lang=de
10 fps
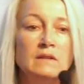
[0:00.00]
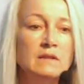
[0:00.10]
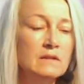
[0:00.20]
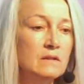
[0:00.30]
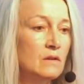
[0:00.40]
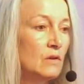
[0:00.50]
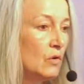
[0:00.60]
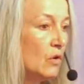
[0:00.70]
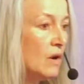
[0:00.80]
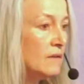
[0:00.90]
ich
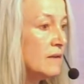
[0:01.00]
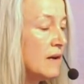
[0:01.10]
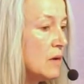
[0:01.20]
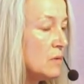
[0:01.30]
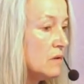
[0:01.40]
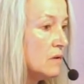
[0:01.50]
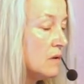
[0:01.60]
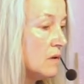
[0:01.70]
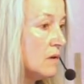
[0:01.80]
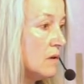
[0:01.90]
gehört habe.
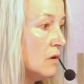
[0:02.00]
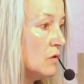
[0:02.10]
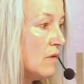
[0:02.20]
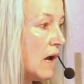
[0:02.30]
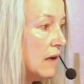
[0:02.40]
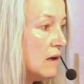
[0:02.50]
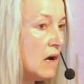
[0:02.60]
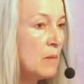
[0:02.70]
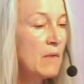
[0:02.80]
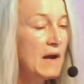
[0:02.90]
Und wir alle
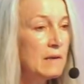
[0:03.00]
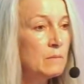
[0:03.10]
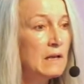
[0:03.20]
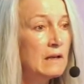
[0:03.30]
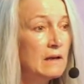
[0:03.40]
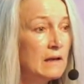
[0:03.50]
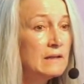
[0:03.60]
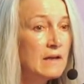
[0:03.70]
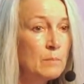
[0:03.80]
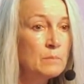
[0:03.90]
haben
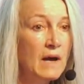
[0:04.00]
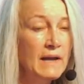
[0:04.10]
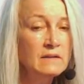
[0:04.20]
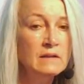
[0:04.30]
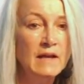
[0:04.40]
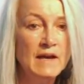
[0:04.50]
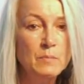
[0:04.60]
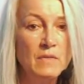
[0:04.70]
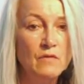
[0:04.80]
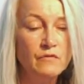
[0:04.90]
alle am eigenen Leib
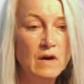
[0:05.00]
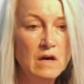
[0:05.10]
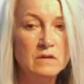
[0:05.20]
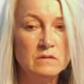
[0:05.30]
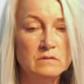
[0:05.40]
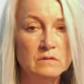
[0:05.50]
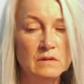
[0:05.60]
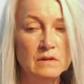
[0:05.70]
erfahren,